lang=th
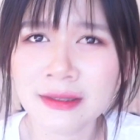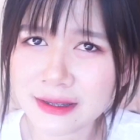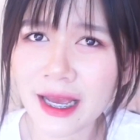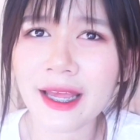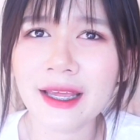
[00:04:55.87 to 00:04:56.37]

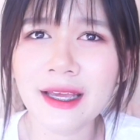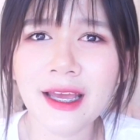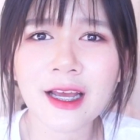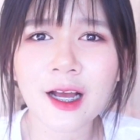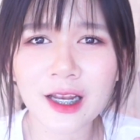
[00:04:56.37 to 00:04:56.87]
ใช่
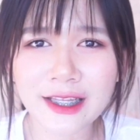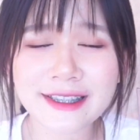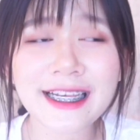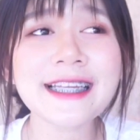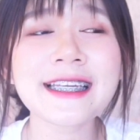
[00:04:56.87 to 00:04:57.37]
คอลลา
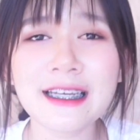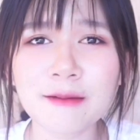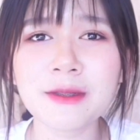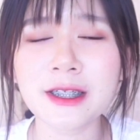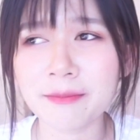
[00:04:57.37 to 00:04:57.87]
เจน
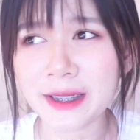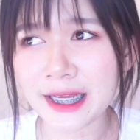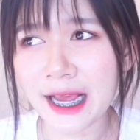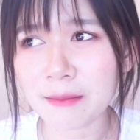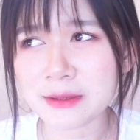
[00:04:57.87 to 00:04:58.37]
10,000 มิลลิ
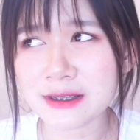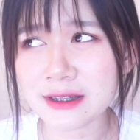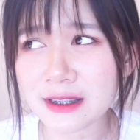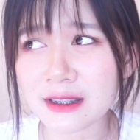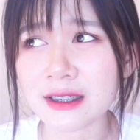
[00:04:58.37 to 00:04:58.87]
กรัม
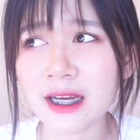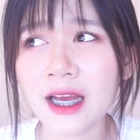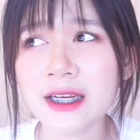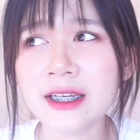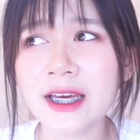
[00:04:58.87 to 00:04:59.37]
ซึ่ง
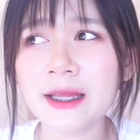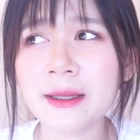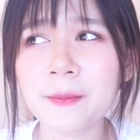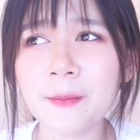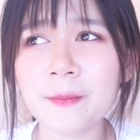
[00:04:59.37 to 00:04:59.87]
เน
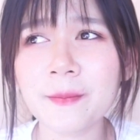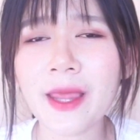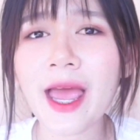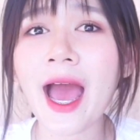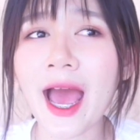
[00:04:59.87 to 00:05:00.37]
ย
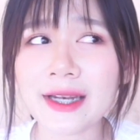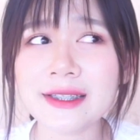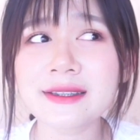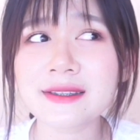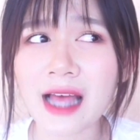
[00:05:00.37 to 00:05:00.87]
ได้อ่านได้
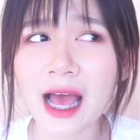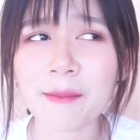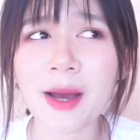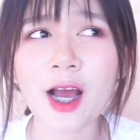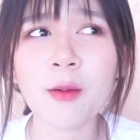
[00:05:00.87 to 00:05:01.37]
ศึกษา
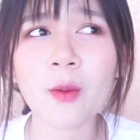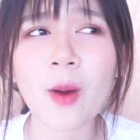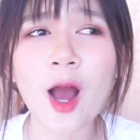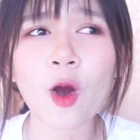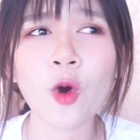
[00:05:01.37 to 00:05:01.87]
มาเขาบอก
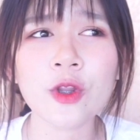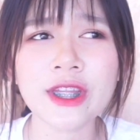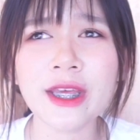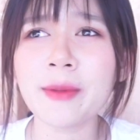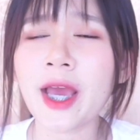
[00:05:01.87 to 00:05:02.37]
ว่าคน
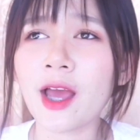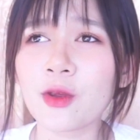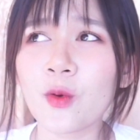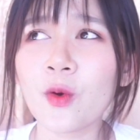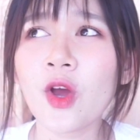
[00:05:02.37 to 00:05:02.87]
ที่มีอา
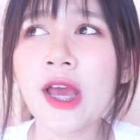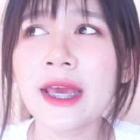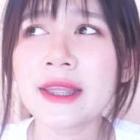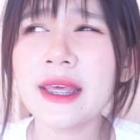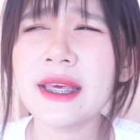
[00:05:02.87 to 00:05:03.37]
ยุ
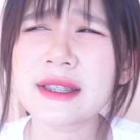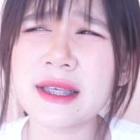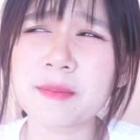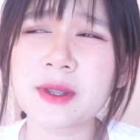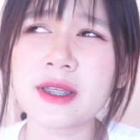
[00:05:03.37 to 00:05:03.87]

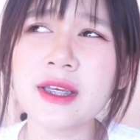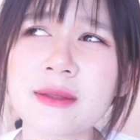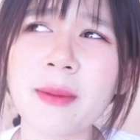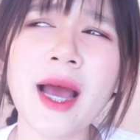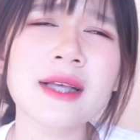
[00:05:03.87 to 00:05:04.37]
20ถึง
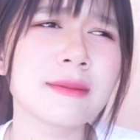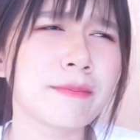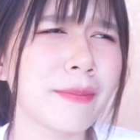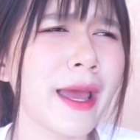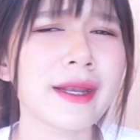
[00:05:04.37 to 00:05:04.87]
25
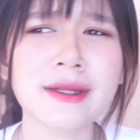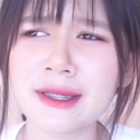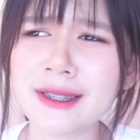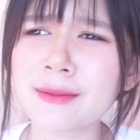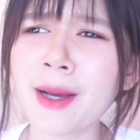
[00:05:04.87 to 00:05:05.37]
18ถึง
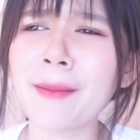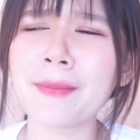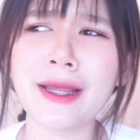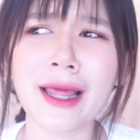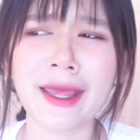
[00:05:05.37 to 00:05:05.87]
25
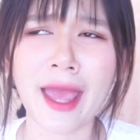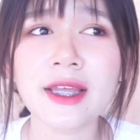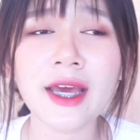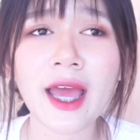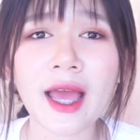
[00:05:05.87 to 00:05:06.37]
ปีอะไรเงี้ย
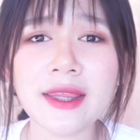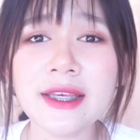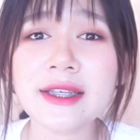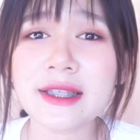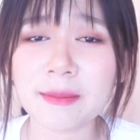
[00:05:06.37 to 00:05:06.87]
เนยอ่ะ
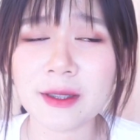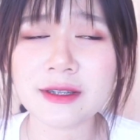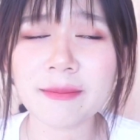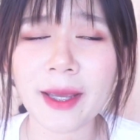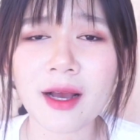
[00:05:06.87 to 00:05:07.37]
20แล้ว
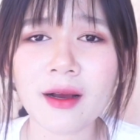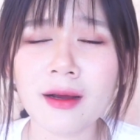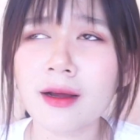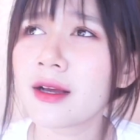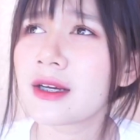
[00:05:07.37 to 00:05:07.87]
ใช่ไหม
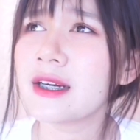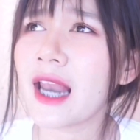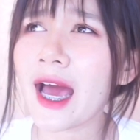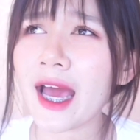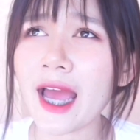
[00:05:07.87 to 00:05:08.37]
คือ
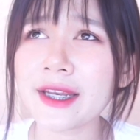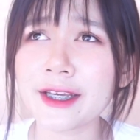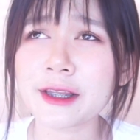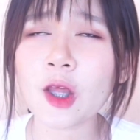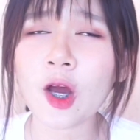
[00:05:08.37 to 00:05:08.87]
ร่างกายเน
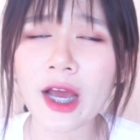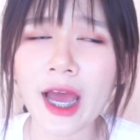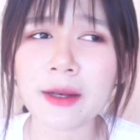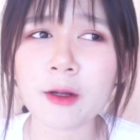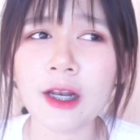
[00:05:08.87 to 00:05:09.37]
ยต้อง
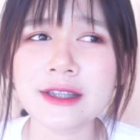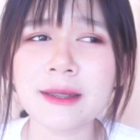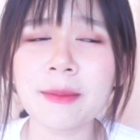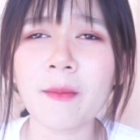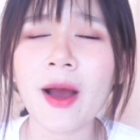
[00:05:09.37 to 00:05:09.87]
การคอลลาเจ
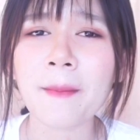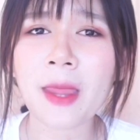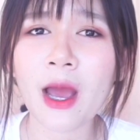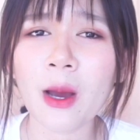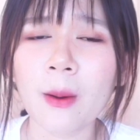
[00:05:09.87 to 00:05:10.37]
นแบบว่า
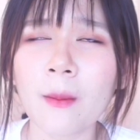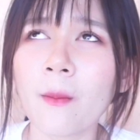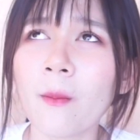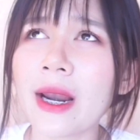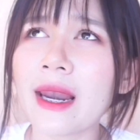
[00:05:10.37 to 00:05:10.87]

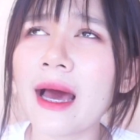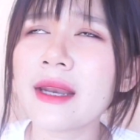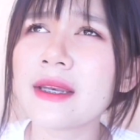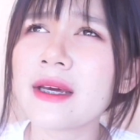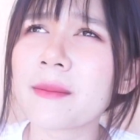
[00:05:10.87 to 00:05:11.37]
วันละ
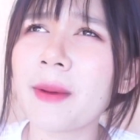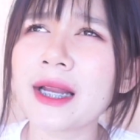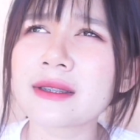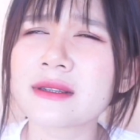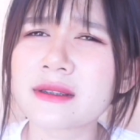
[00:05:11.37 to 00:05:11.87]

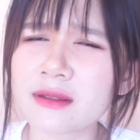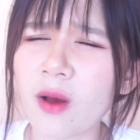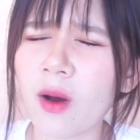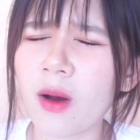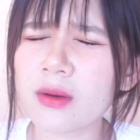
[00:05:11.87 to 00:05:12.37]
1,000 ถึง
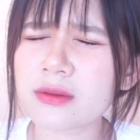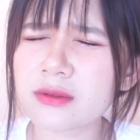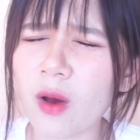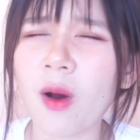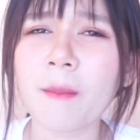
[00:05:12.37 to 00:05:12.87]

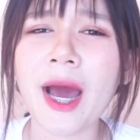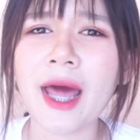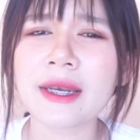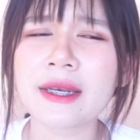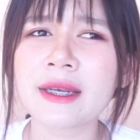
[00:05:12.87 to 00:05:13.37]

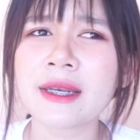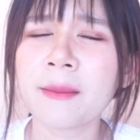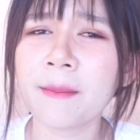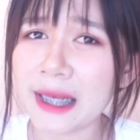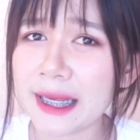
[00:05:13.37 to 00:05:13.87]

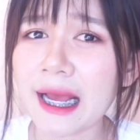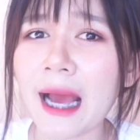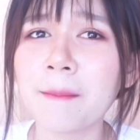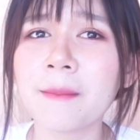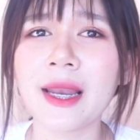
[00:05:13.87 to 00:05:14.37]
2,000 มิลลิก
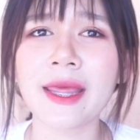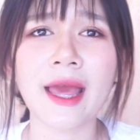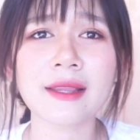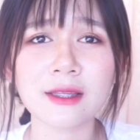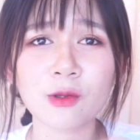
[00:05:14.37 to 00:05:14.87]
รัมอะไร
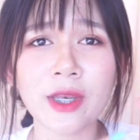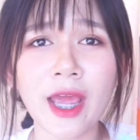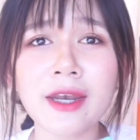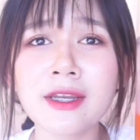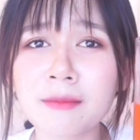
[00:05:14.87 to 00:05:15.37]
เงี้ยแต่ตัวเนี้
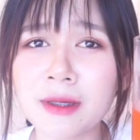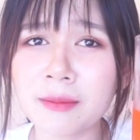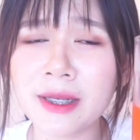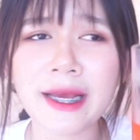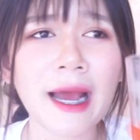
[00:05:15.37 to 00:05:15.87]
ย
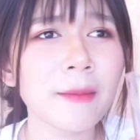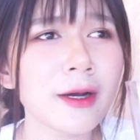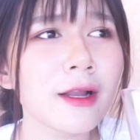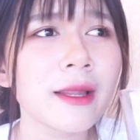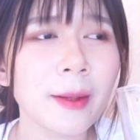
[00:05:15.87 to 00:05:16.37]
10,000 มิลลิกรัม
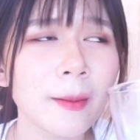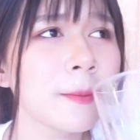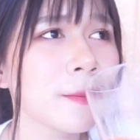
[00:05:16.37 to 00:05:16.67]
ก็เลยแบบ